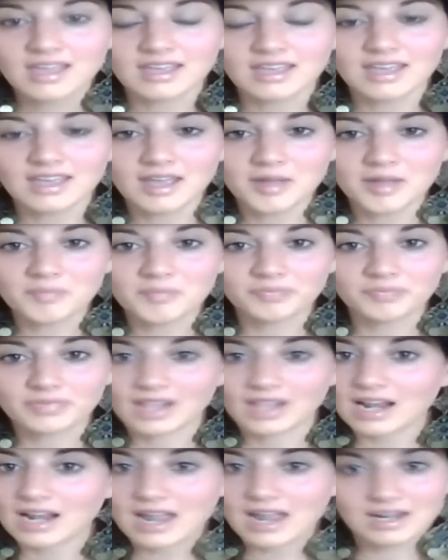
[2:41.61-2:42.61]
Em,
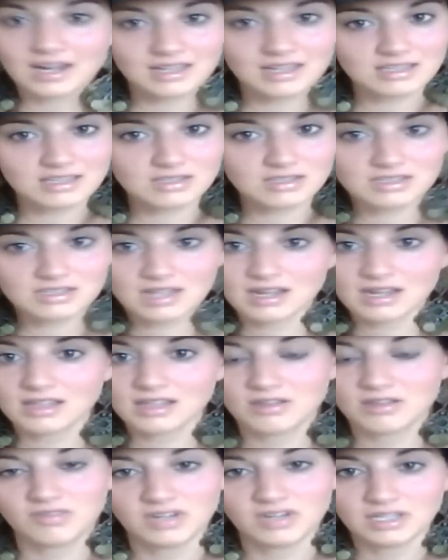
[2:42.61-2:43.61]
las redes
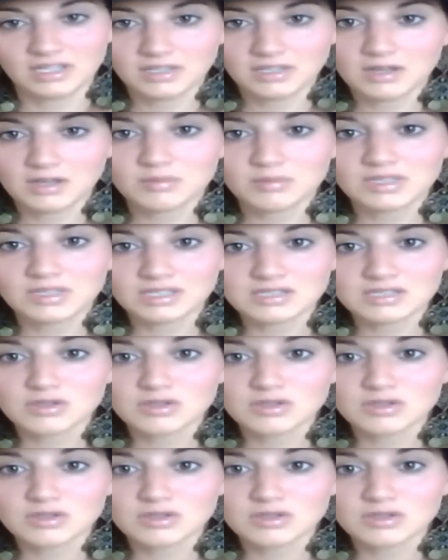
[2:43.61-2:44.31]
sociales definitivamente